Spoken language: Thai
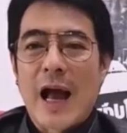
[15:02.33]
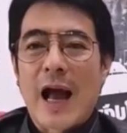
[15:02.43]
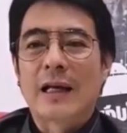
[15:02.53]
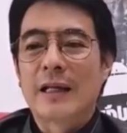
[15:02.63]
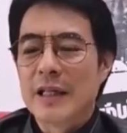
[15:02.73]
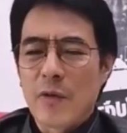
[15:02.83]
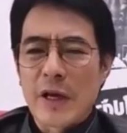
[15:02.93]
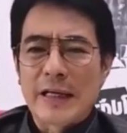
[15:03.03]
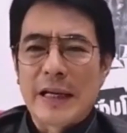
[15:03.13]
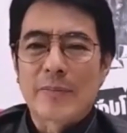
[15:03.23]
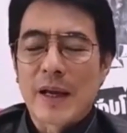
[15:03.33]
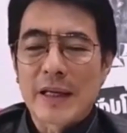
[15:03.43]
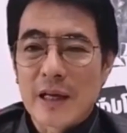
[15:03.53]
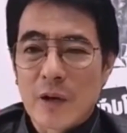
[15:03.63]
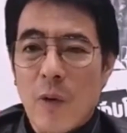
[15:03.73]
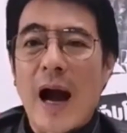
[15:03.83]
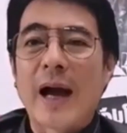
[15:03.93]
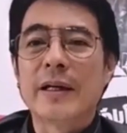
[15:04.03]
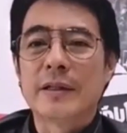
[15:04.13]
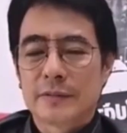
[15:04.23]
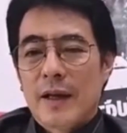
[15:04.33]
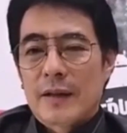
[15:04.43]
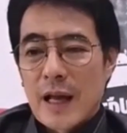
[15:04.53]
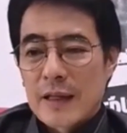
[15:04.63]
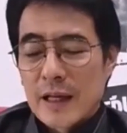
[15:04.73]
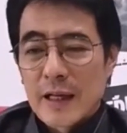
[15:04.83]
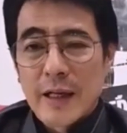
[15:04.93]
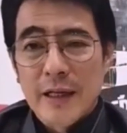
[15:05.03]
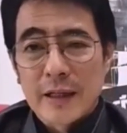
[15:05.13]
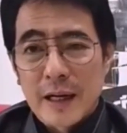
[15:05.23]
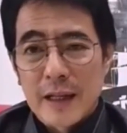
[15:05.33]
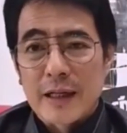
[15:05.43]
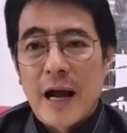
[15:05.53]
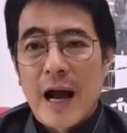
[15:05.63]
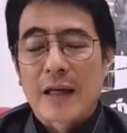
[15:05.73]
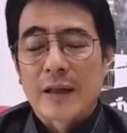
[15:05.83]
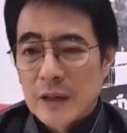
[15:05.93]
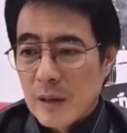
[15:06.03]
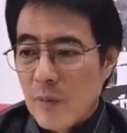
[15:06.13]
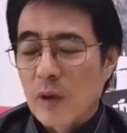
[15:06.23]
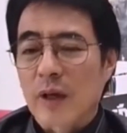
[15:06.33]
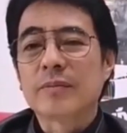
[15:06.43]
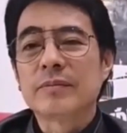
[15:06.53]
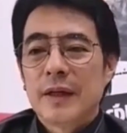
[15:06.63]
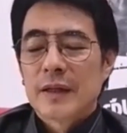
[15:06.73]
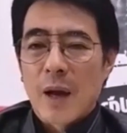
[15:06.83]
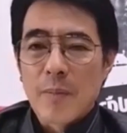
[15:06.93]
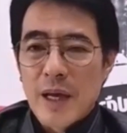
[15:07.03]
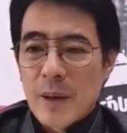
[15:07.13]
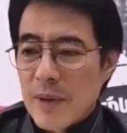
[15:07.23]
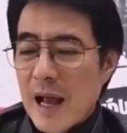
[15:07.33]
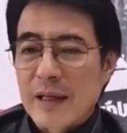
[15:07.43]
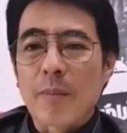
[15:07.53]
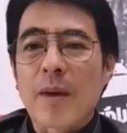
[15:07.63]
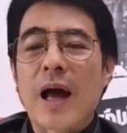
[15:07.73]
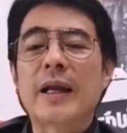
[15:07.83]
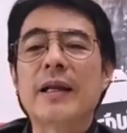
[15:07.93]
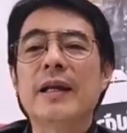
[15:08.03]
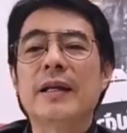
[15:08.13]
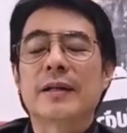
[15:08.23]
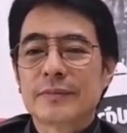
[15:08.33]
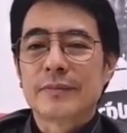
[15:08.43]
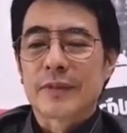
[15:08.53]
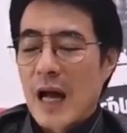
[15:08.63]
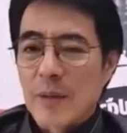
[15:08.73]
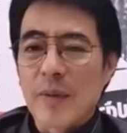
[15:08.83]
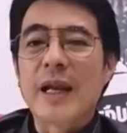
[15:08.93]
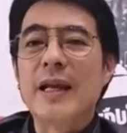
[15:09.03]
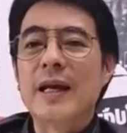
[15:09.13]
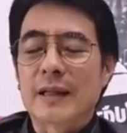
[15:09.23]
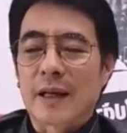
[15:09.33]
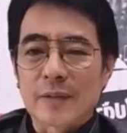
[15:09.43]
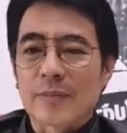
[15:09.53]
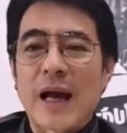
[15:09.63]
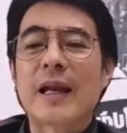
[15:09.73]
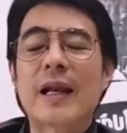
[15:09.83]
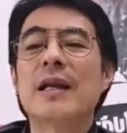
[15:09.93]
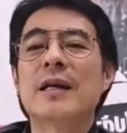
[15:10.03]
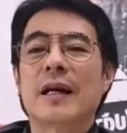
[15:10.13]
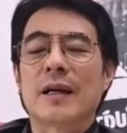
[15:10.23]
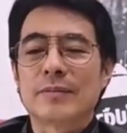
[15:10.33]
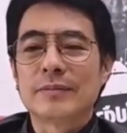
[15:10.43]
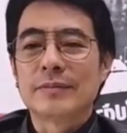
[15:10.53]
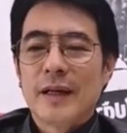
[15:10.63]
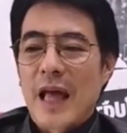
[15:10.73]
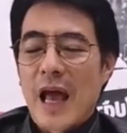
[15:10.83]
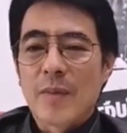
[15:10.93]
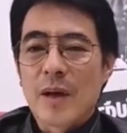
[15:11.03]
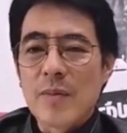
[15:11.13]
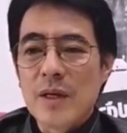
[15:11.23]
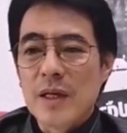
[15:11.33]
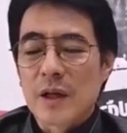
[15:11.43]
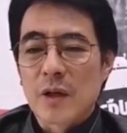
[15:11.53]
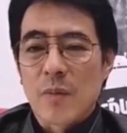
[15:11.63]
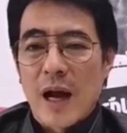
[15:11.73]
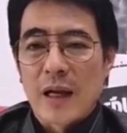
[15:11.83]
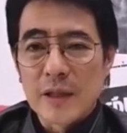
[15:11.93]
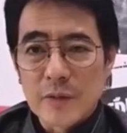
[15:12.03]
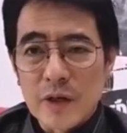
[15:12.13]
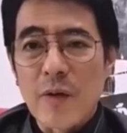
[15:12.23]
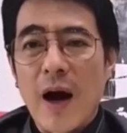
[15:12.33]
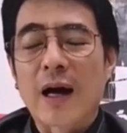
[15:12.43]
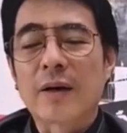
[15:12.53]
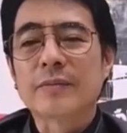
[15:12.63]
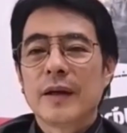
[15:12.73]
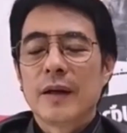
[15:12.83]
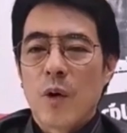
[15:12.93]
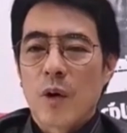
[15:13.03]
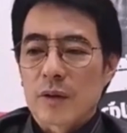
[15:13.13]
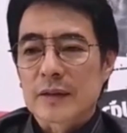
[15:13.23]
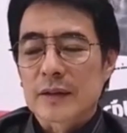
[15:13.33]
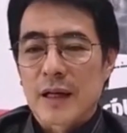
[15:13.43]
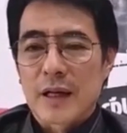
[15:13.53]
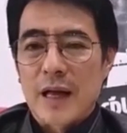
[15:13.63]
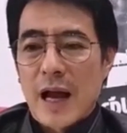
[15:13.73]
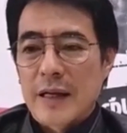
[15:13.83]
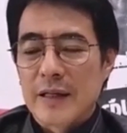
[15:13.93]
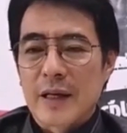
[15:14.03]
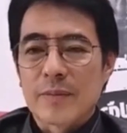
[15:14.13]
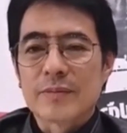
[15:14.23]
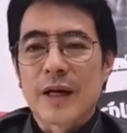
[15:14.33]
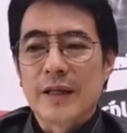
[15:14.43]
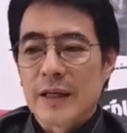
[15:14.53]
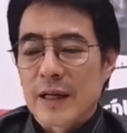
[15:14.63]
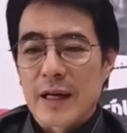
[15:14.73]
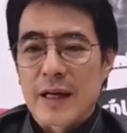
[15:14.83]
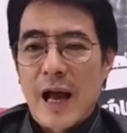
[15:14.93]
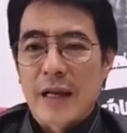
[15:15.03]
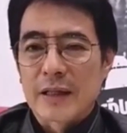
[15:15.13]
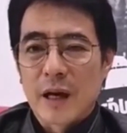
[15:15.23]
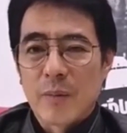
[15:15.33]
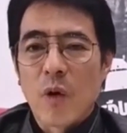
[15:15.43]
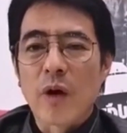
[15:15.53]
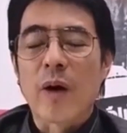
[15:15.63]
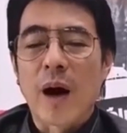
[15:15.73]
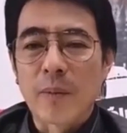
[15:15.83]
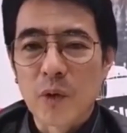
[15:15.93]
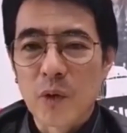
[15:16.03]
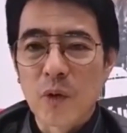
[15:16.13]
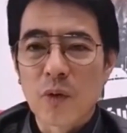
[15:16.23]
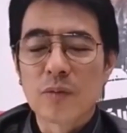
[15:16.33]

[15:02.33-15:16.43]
ทางเลยยิ่งวิกฤตแม่งยิ่งควายนะถ้าอดีตข้าราชการทั้งหมดครับถ้ามีอำนาจทำงานได้ดีเวลาจะไม่ได้ดีแต่ไปได้เรื่อยๆครับแต่ไม่มีนโยบายอะไรที่หวือหวาครับพวกข้าราชการนี่นะอดีตข้าราชการจะขโมยความรู้